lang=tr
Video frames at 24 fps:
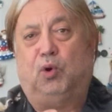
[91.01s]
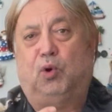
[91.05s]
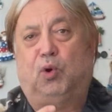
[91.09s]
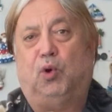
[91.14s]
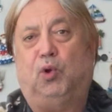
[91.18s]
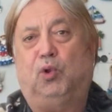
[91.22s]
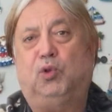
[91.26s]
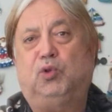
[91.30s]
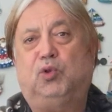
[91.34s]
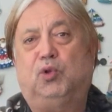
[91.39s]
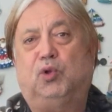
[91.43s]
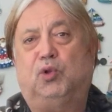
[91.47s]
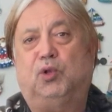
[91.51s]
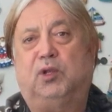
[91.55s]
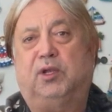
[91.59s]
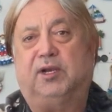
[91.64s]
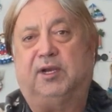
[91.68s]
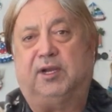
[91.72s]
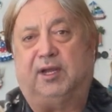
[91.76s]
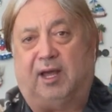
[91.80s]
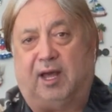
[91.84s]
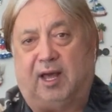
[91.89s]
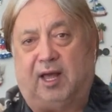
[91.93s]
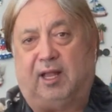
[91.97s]
10
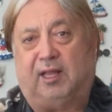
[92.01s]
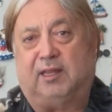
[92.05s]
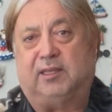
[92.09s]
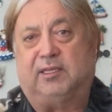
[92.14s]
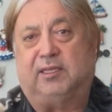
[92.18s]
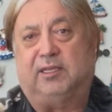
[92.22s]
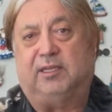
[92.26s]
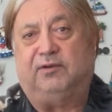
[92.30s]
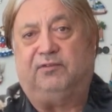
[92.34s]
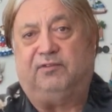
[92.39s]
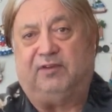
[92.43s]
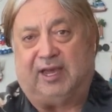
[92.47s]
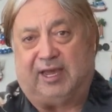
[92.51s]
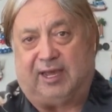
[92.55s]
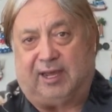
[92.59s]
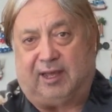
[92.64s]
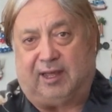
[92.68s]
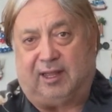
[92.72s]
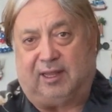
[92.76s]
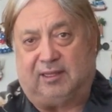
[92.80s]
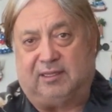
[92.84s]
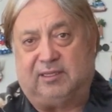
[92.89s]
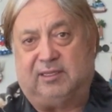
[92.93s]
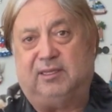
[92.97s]
doları aldı ve
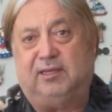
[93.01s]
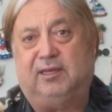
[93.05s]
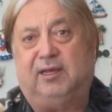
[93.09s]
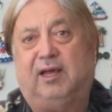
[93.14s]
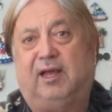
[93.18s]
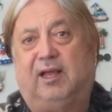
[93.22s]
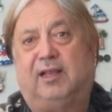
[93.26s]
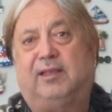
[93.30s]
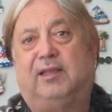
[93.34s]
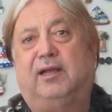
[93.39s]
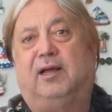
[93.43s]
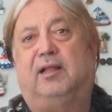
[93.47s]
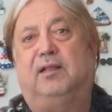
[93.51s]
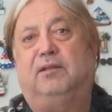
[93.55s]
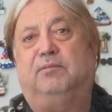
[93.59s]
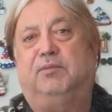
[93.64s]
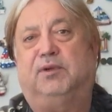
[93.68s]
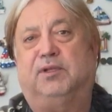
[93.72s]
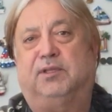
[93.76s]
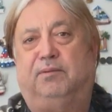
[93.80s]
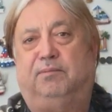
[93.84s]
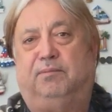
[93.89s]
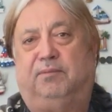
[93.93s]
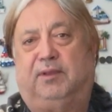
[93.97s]
aldığı halde
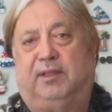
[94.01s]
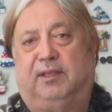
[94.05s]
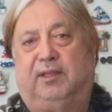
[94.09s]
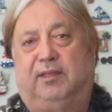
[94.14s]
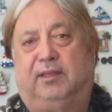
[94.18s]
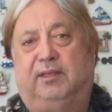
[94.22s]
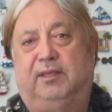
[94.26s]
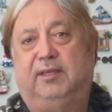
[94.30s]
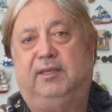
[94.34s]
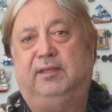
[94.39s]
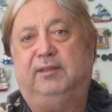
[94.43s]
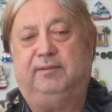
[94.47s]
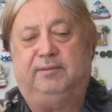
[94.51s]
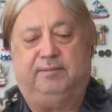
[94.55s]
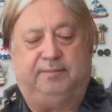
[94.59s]
almadım dedi.